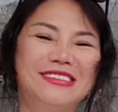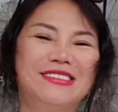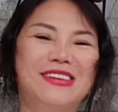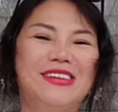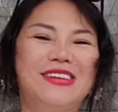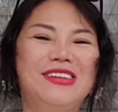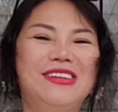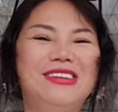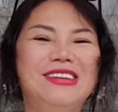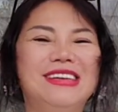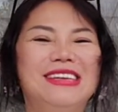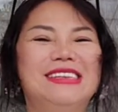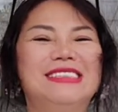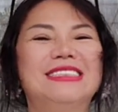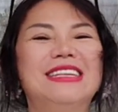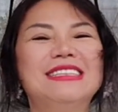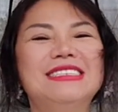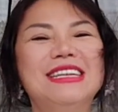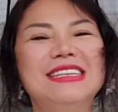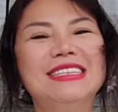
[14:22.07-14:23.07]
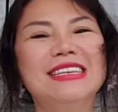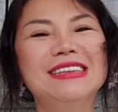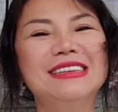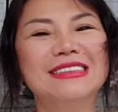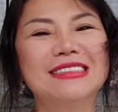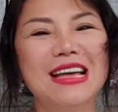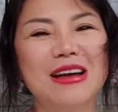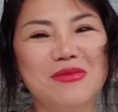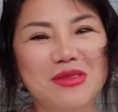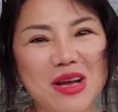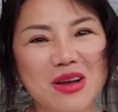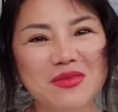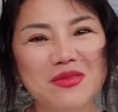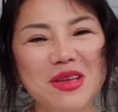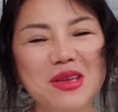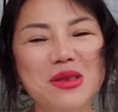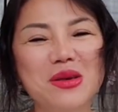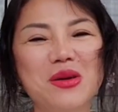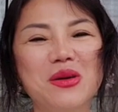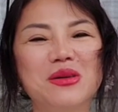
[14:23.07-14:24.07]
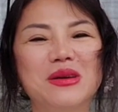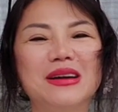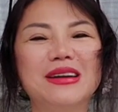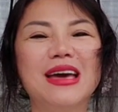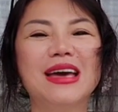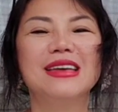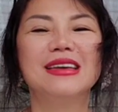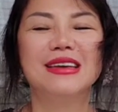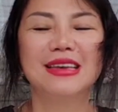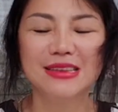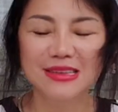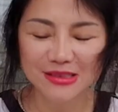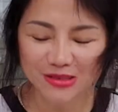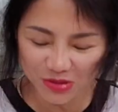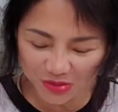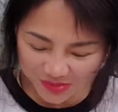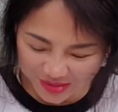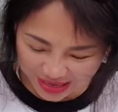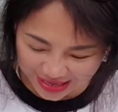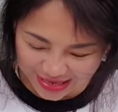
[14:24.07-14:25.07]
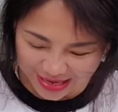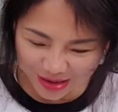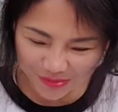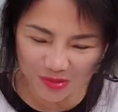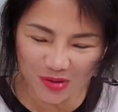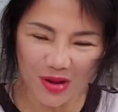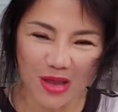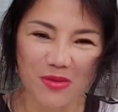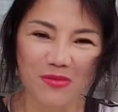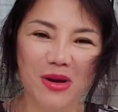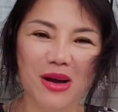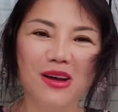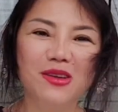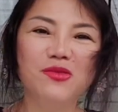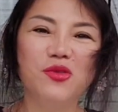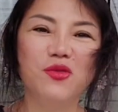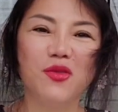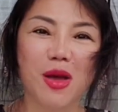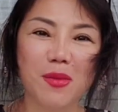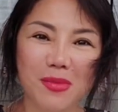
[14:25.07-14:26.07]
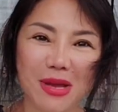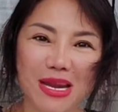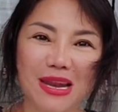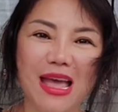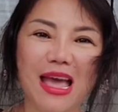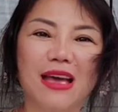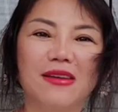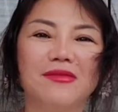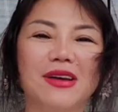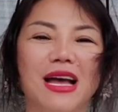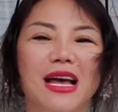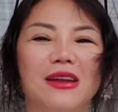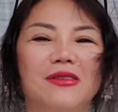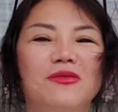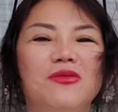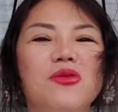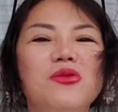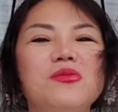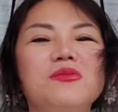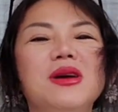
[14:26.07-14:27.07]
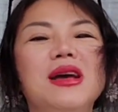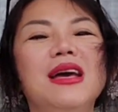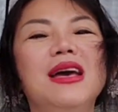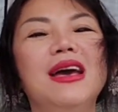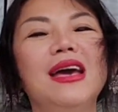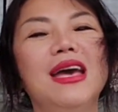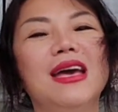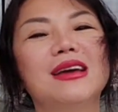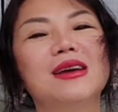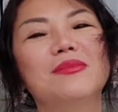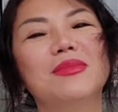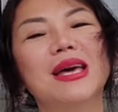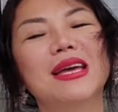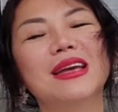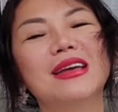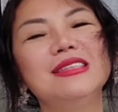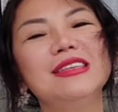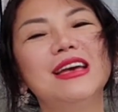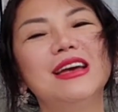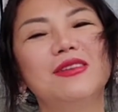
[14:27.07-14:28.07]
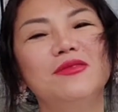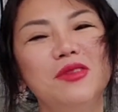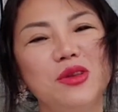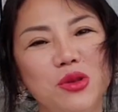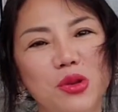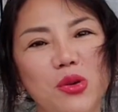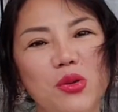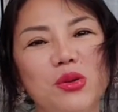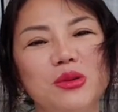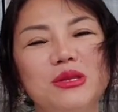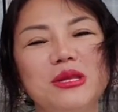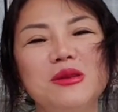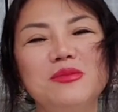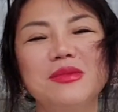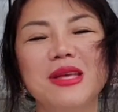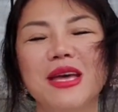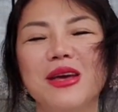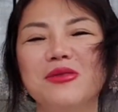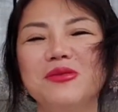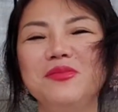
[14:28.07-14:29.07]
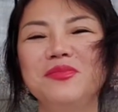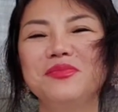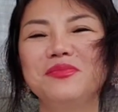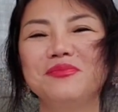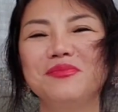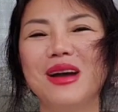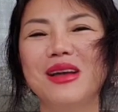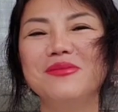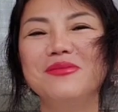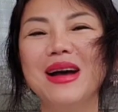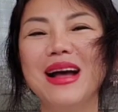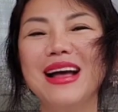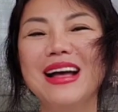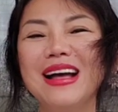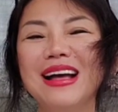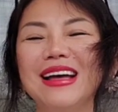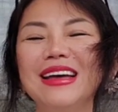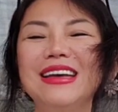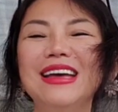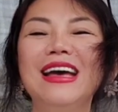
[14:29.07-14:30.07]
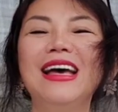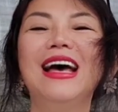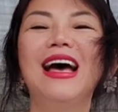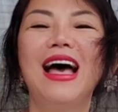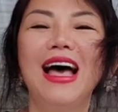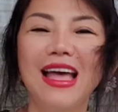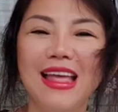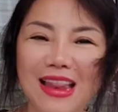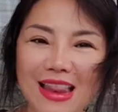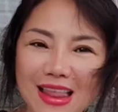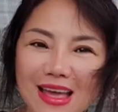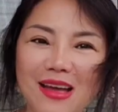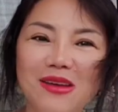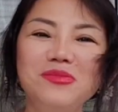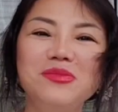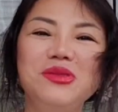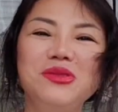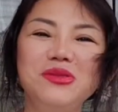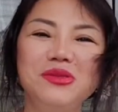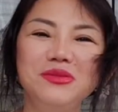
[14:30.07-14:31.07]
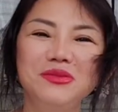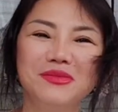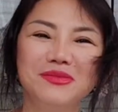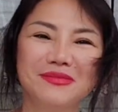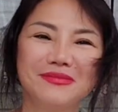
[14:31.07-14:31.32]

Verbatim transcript: rồi cc xin được tạm ngừng video ở đây kính chúc cả nhà một ngày mới vui vẻ bình an và hạnh phúc hẹn gặp lại cả nhà video tiếp theo Bye bye. I love you.